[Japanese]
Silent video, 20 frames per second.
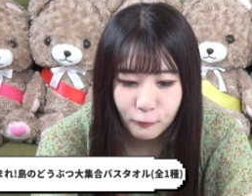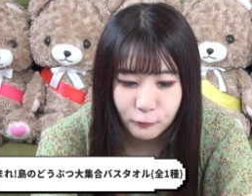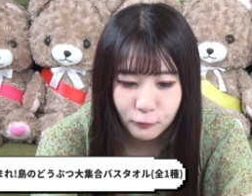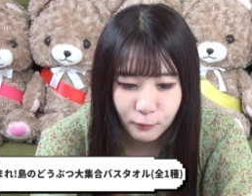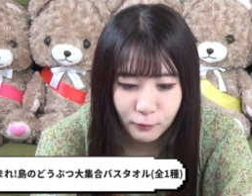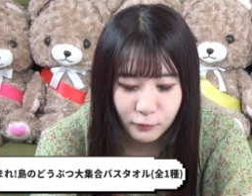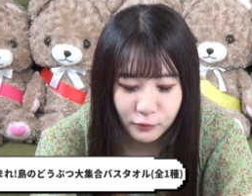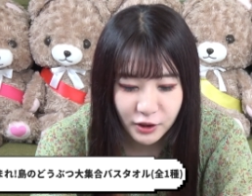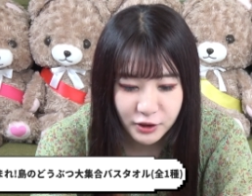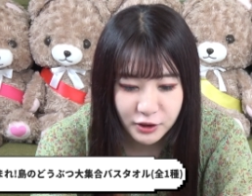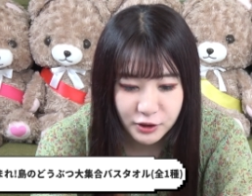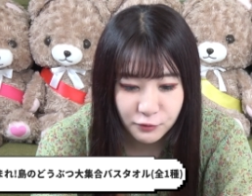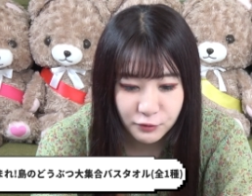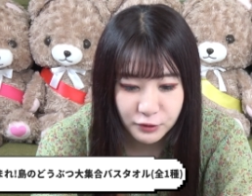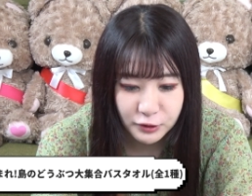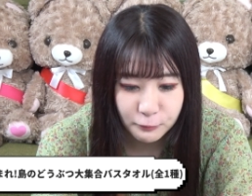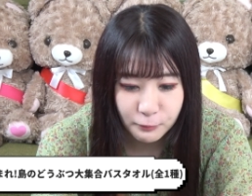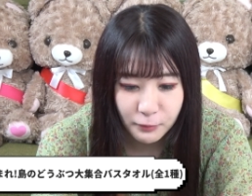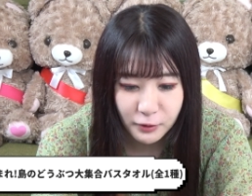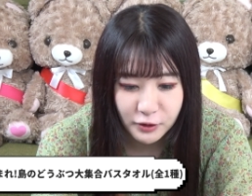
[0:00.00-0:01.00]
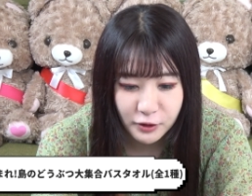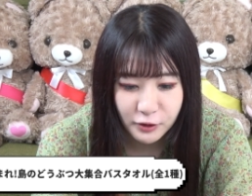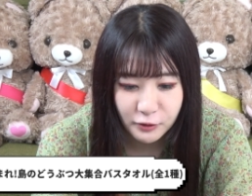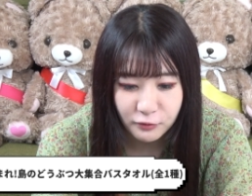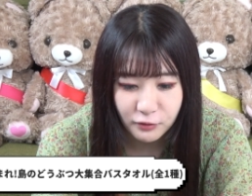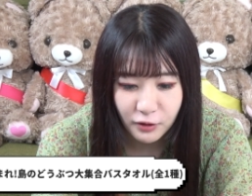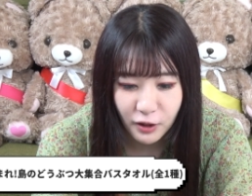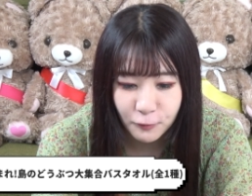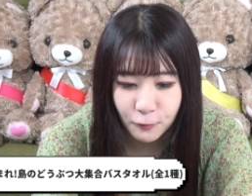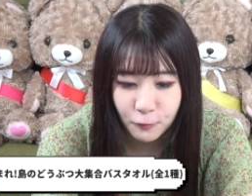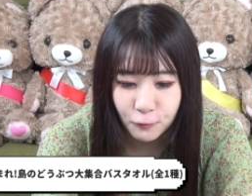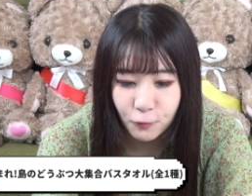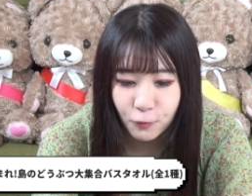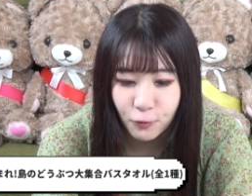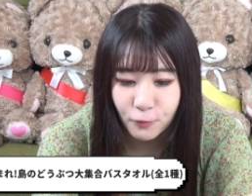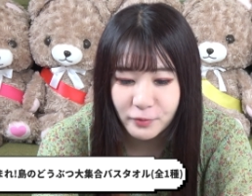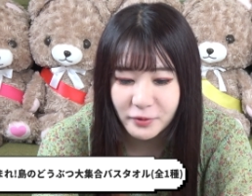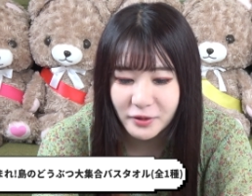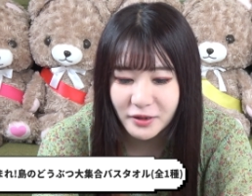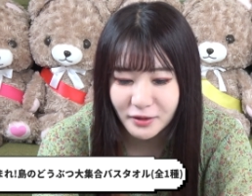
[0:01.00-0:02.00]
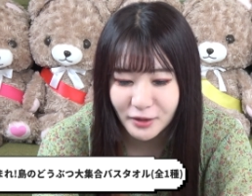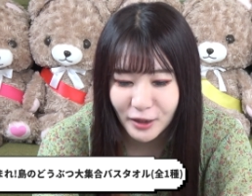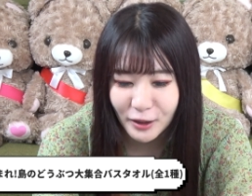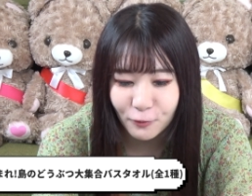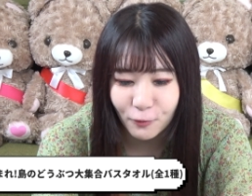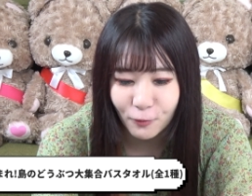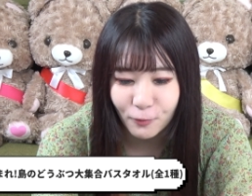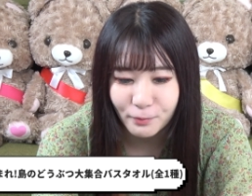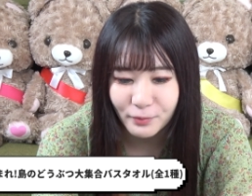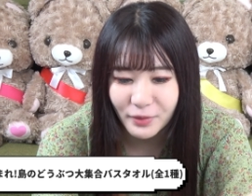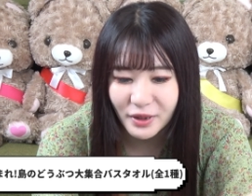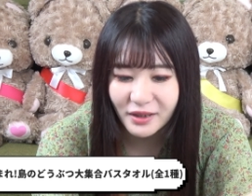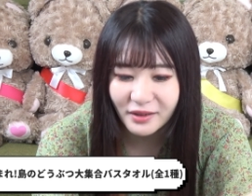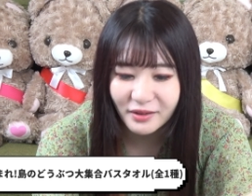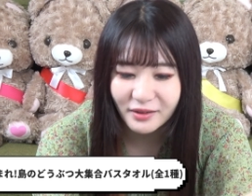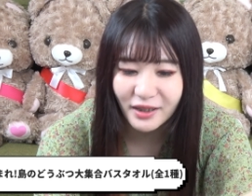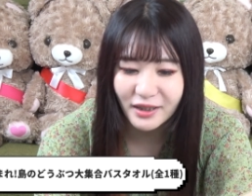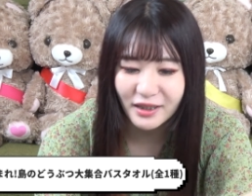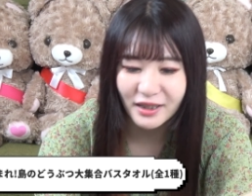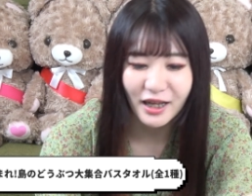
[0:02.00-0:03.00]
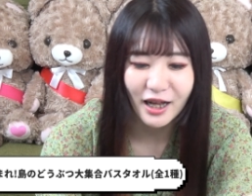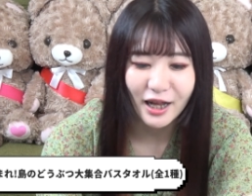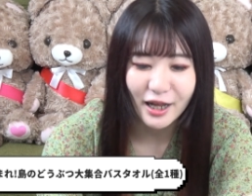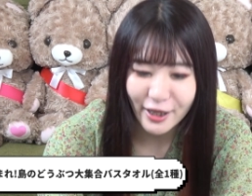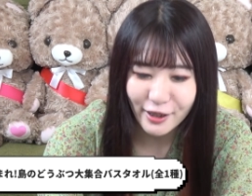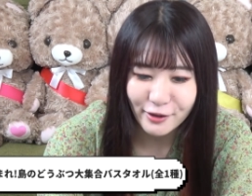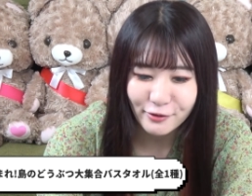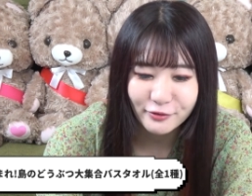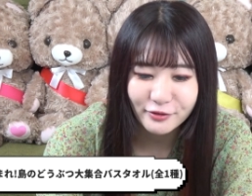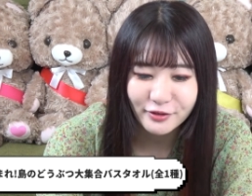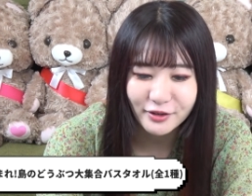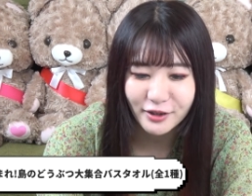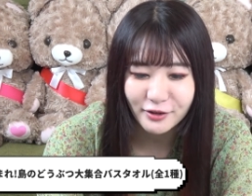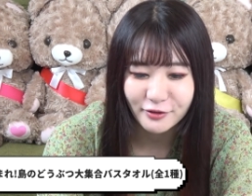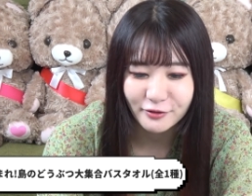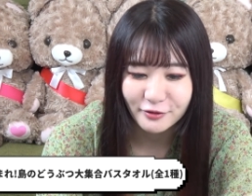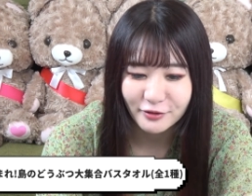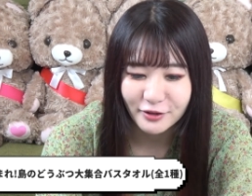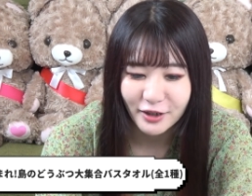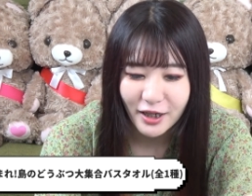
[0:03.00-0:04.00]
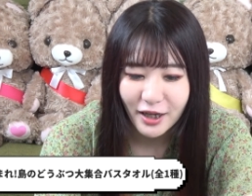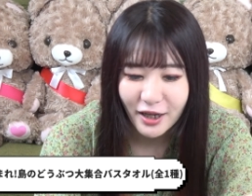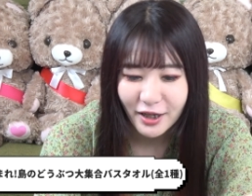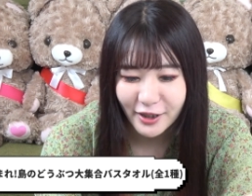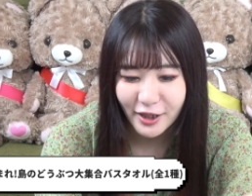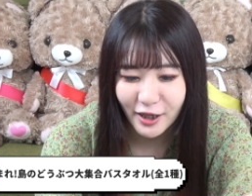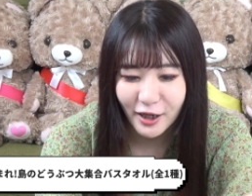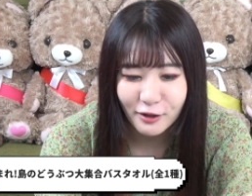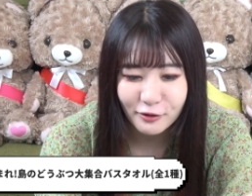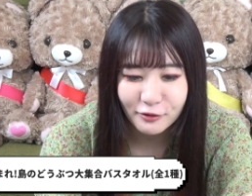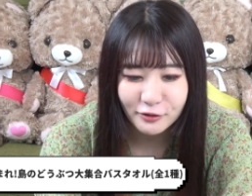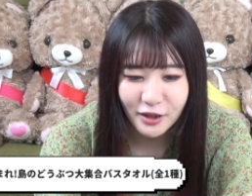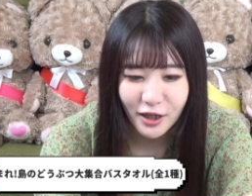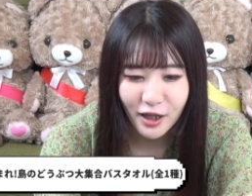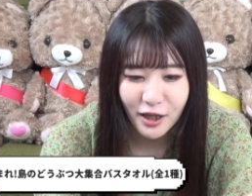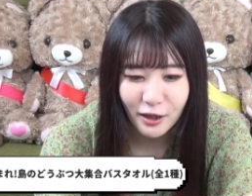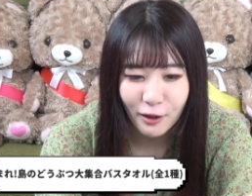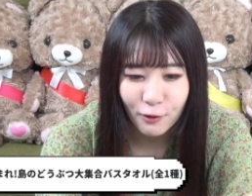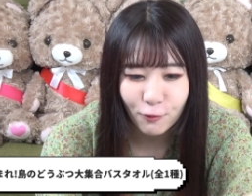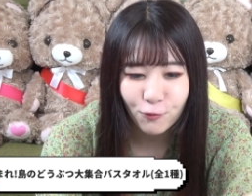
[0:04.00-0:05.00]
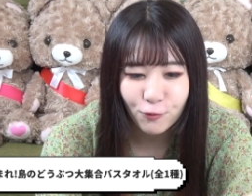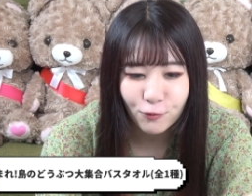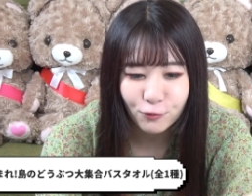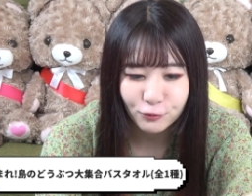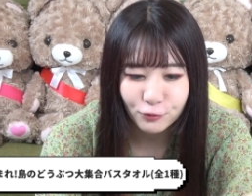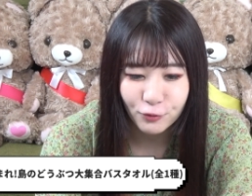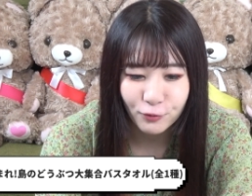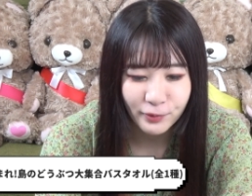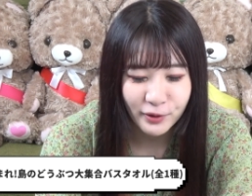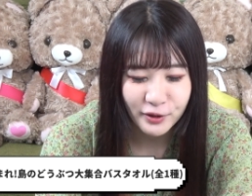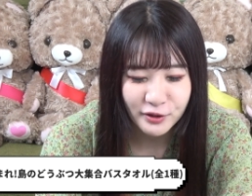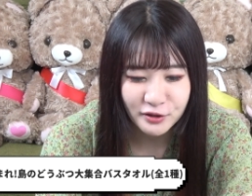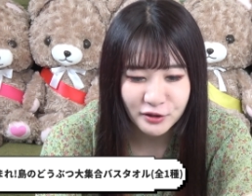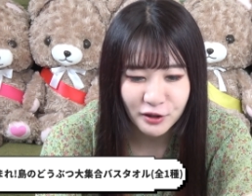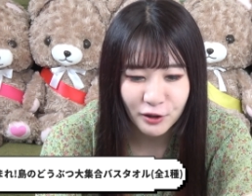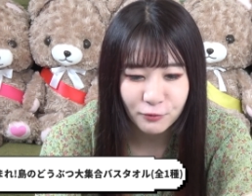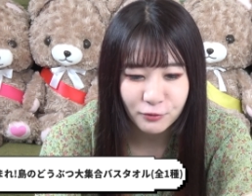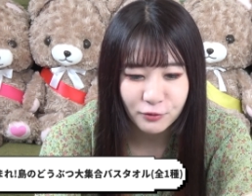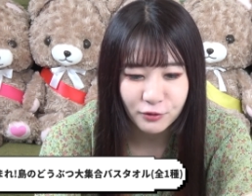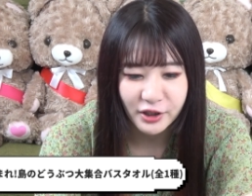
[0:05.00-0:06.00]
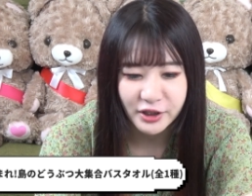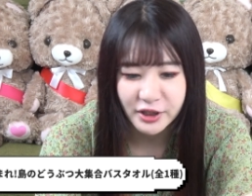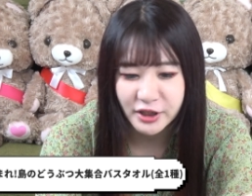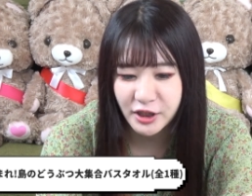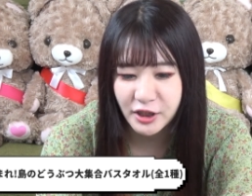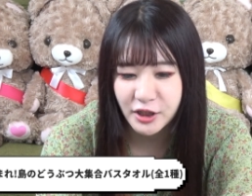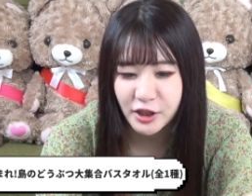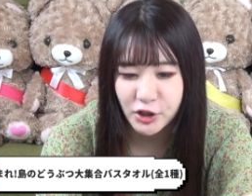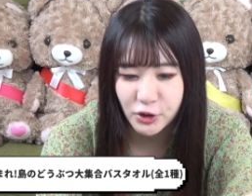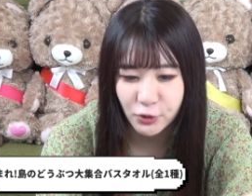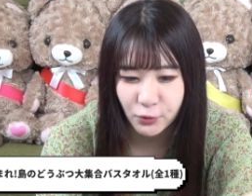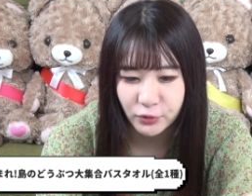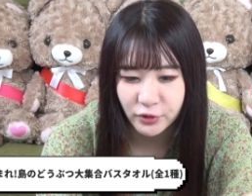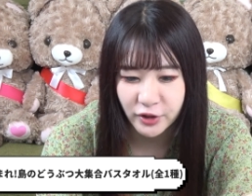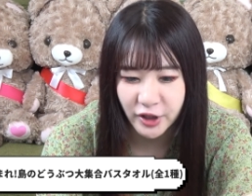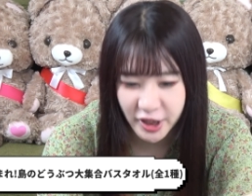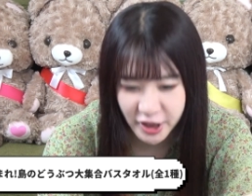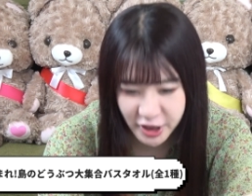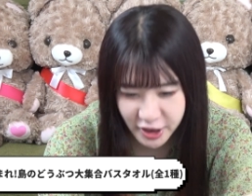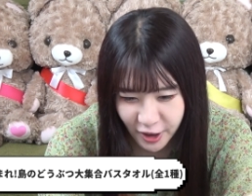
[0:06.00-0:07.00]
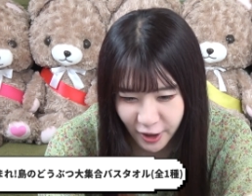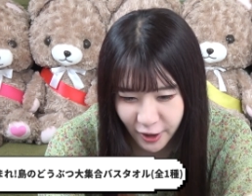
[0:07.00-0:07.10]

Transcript: お友達の島にいるあの動物などみんなに会えるっていうキャラクターが豊富のバスタオルが C 賞でし